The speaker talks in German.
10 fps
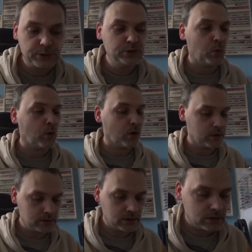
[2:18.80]
jo.
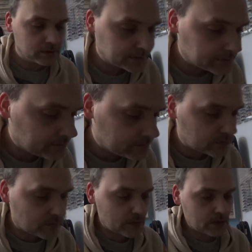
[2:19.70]

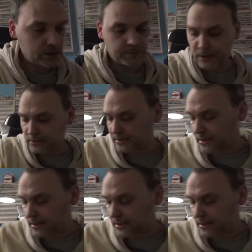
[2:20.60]
Ich packe das